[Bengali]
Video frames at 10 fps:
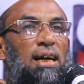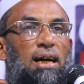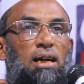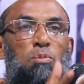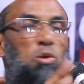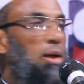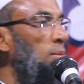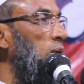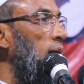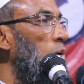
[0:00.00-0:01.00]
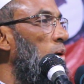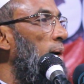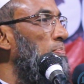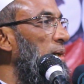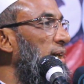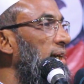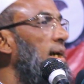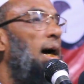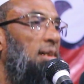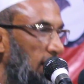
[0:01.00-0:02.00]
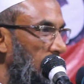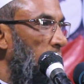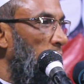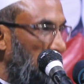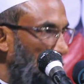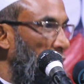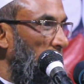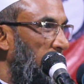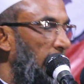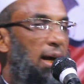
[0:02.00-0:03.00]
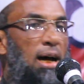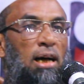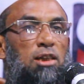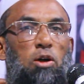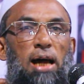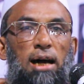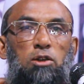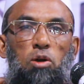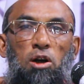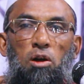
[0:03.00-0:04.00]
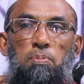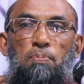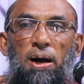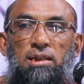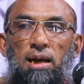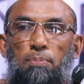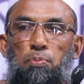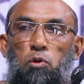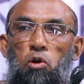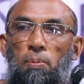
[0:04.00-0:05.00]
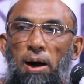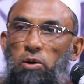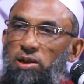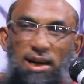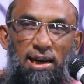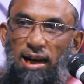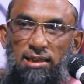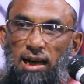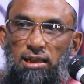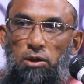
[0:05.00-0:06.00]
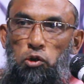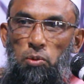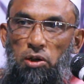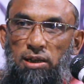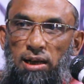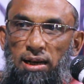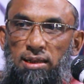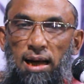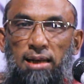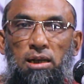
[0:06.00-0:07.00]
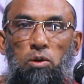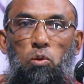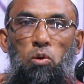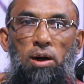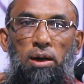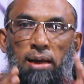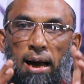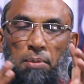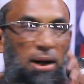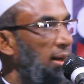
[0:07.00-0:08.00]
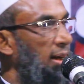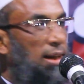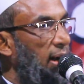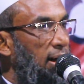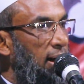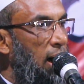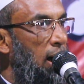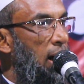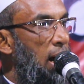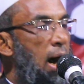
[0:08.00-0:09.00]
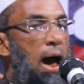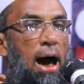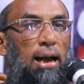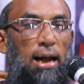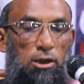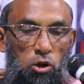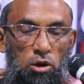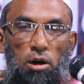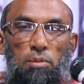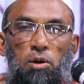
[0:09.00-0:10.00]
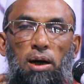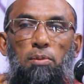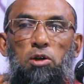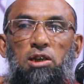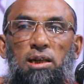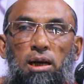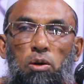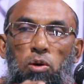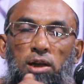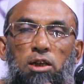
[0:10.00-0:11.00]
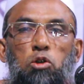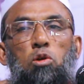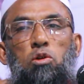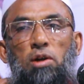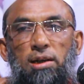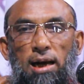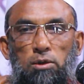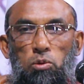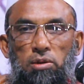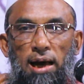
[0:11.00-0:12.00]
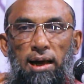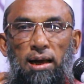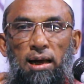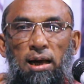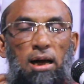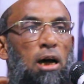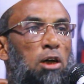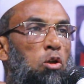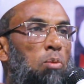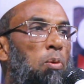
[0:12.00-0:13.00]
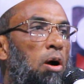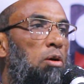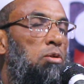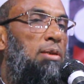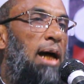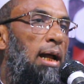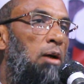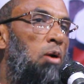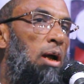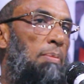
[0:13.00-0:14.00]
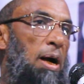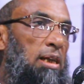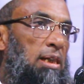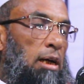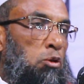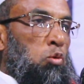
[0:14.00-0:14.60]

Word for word: এই এখন মোটা মোটা লোহা পিটে ইয়ে হাতি অস্ত্র বানায় তো একজন হলো পাঁচা পুলো বারোই দিয়ে কাঁচাই দিয়ে যুবক সাইজের সাইজের ও এই হ্যামার নিয়ে দাঁড়ায় না আর আসল কর্মকার বসা থাকে ওরাতে ছোট্ট একটা আতুর তায় তো দালানুয়ালা বাড়ি দেয়